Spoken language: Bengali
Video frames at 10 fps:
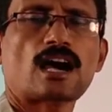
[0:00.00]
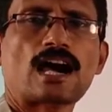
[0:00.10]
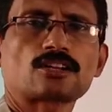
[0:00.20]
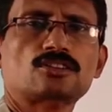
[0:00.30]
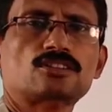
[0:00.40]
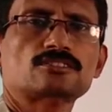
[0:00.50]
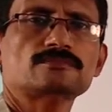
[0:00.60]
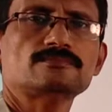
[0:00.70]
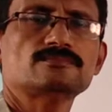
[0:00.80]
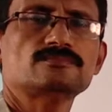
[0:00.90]
আরোহণ
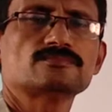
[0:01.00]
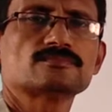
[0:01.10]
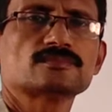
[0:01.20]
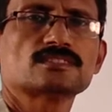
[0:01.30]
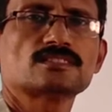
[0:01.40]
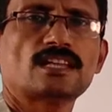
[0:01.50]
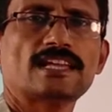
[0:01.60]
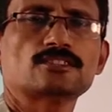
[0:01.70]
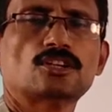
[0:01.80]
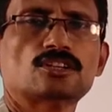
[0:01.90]

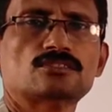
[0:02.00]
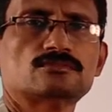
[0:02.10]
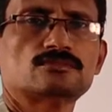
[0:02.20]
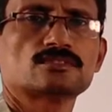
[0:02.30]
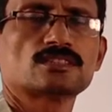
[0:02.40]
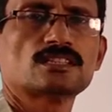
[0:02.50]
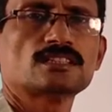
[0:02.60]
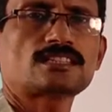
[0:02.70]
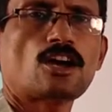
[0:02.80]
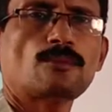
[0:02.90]
এইগুলো
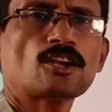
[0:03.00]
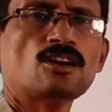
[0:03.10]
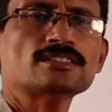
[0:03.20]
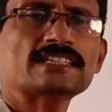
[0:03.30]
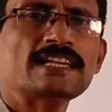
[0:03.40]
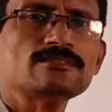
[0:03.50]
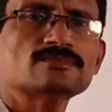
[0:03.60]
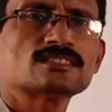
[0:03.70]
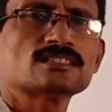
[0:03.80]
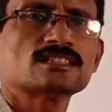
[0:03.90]
তাহলে অবরোহণ কি
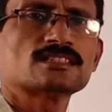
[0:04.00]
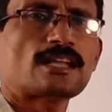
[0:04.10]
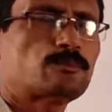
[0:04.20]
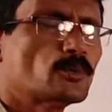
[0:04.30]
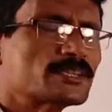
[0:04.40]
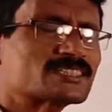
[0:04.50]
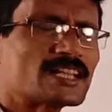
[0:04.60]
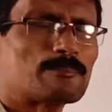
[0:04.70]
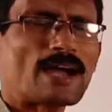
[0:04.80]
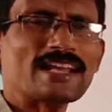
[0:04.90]
না
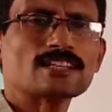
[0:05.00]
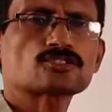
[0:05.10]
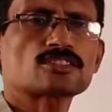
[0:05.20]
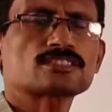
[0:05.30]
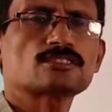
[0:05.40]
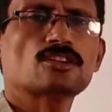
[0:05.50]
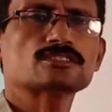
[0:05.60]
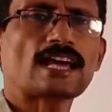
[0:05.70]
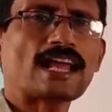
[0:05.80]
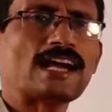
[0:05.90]
ভূপৃষ্ঠের বাইরের শক্তিগুলো
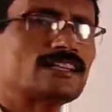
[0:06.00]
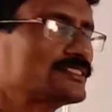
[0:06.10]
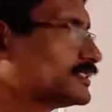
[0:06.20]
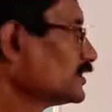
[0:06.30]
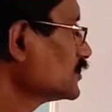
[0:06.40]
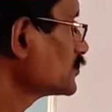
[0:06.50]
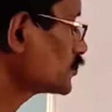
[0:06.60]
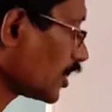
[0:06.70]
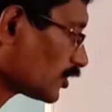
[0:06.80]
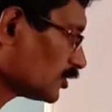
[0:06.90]
দ্বারা
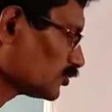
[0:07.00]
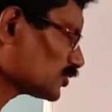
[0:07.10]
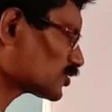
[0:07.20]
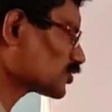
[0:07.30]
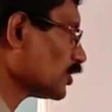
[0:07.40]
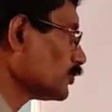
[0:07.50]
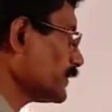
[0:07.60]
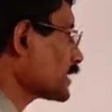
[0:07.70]
যখন উচ্চ ভূমি